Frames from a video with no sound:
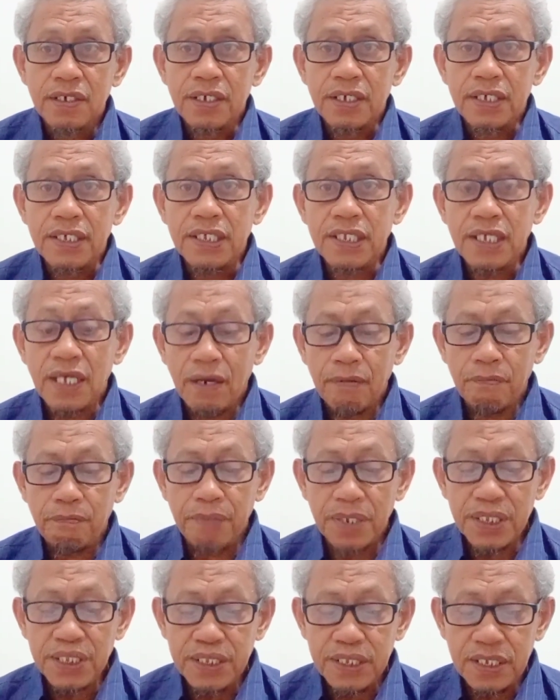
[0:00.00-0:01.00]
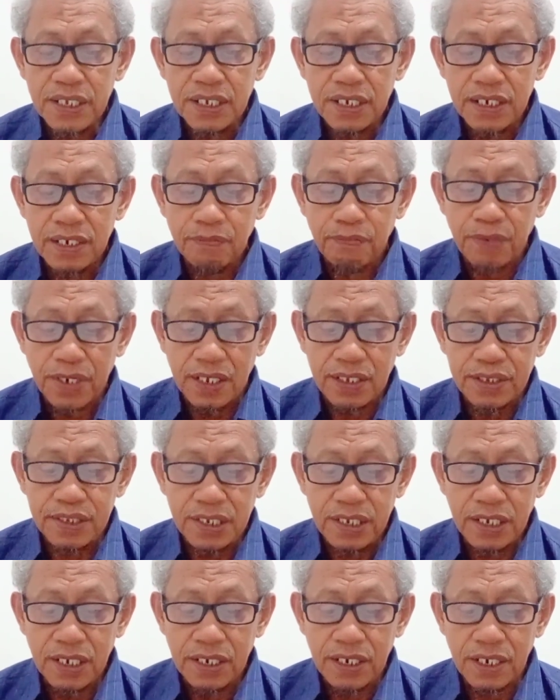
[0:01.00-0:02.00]
yang penting
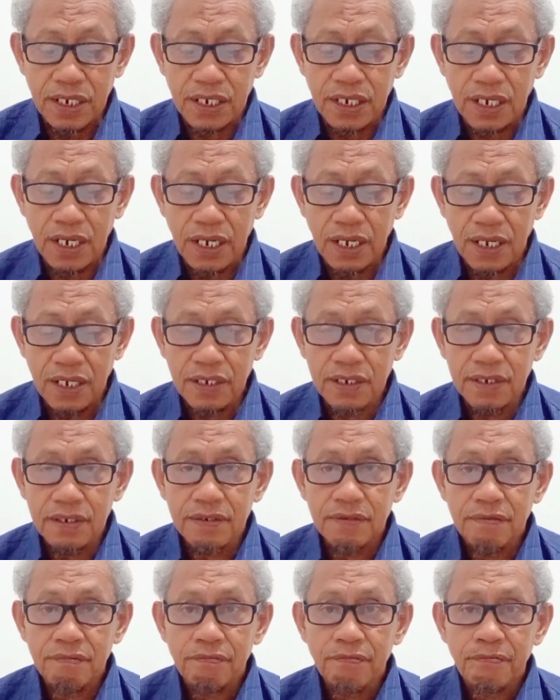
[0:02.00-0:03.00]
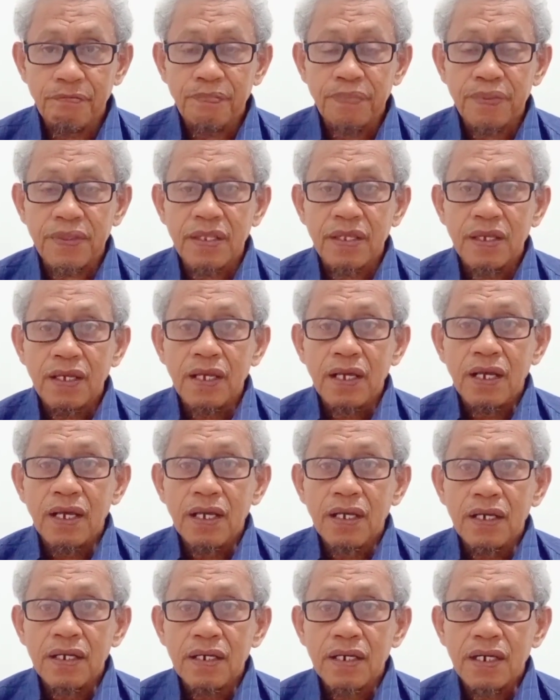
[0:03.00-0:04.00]
diperhatikan adalah
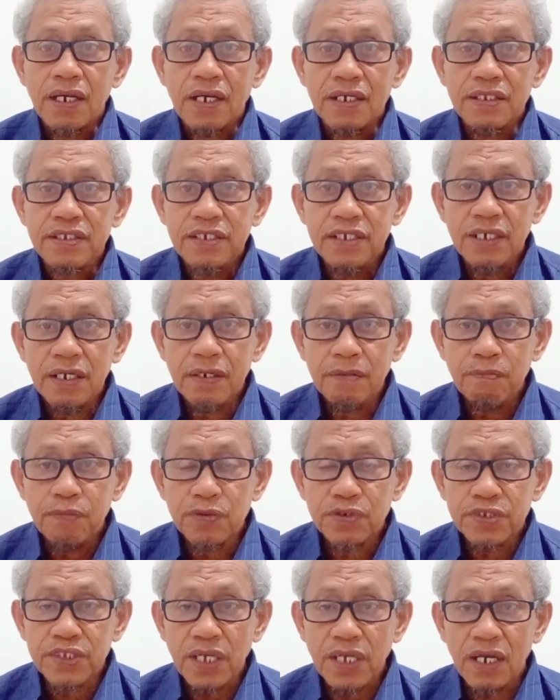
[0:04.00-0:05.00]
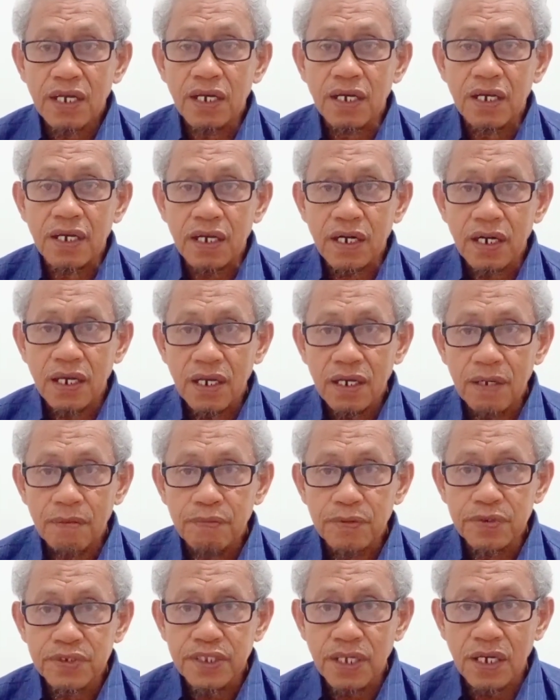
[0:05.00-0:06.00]
kajian pustaka,
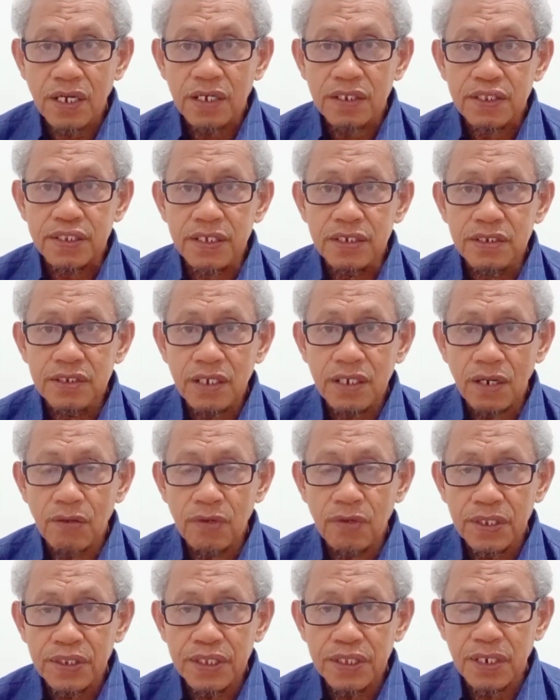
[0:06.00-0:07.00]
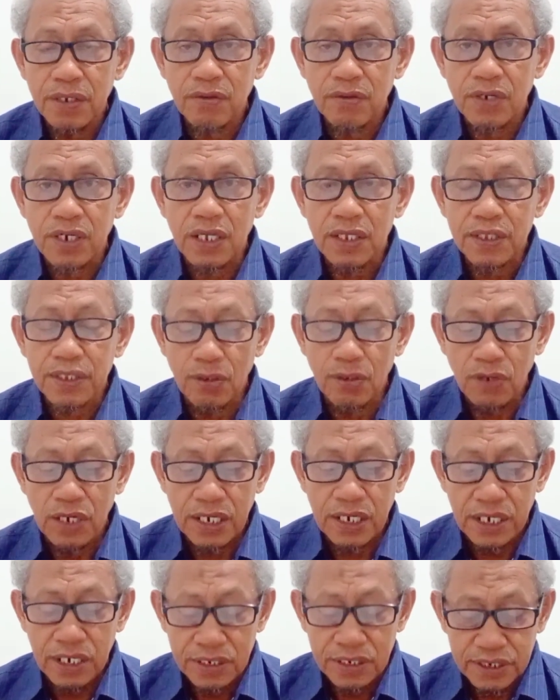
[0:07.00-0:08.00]
kerangka pustaka, tinjauan teori atau
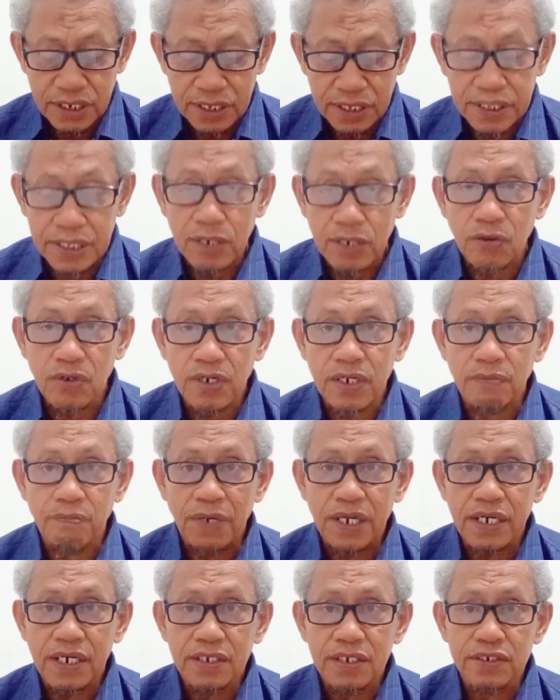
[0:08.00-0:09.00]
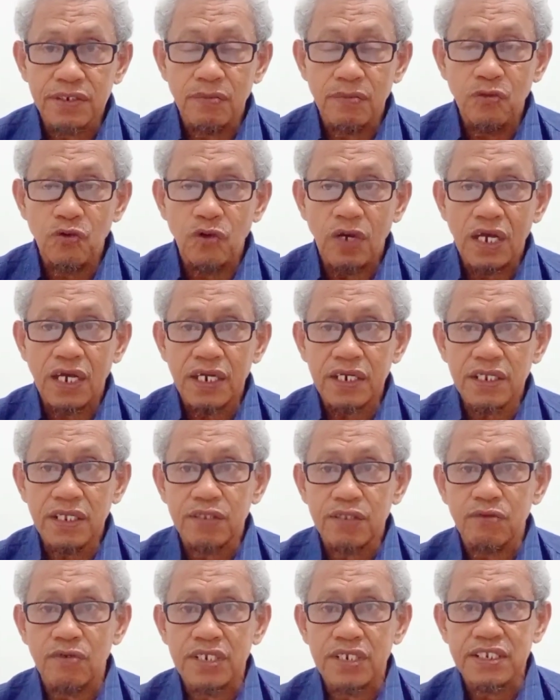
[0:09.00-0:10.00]
landasan teori pada sebuah
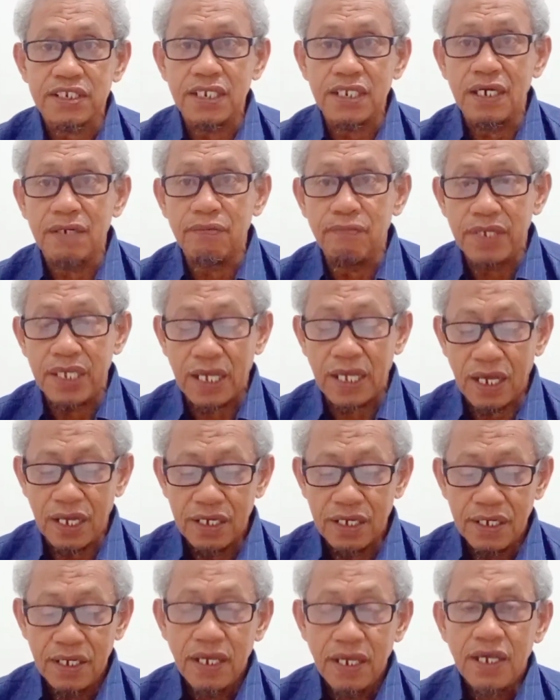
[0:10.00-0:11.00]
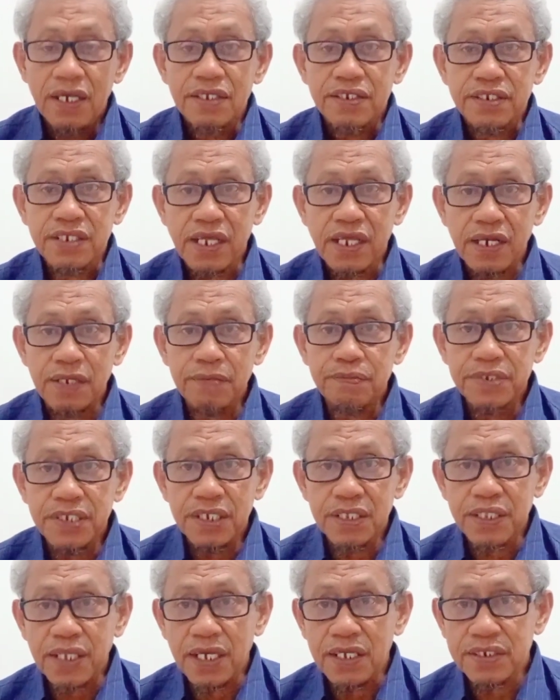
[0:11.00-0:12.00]
karya tulis ilmiah,
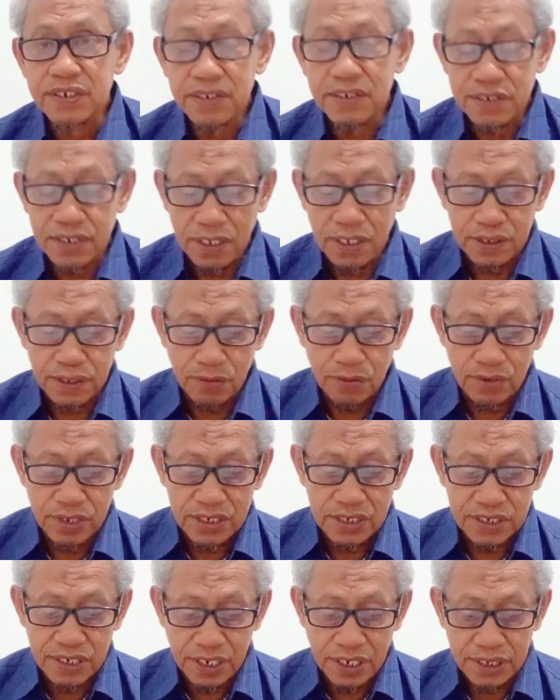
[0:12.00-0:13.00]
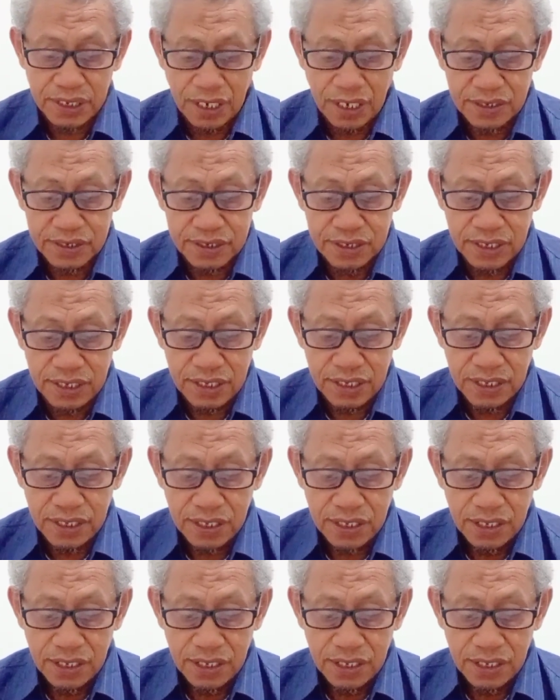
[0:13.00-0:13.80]
skripsi, tesis atau disertasi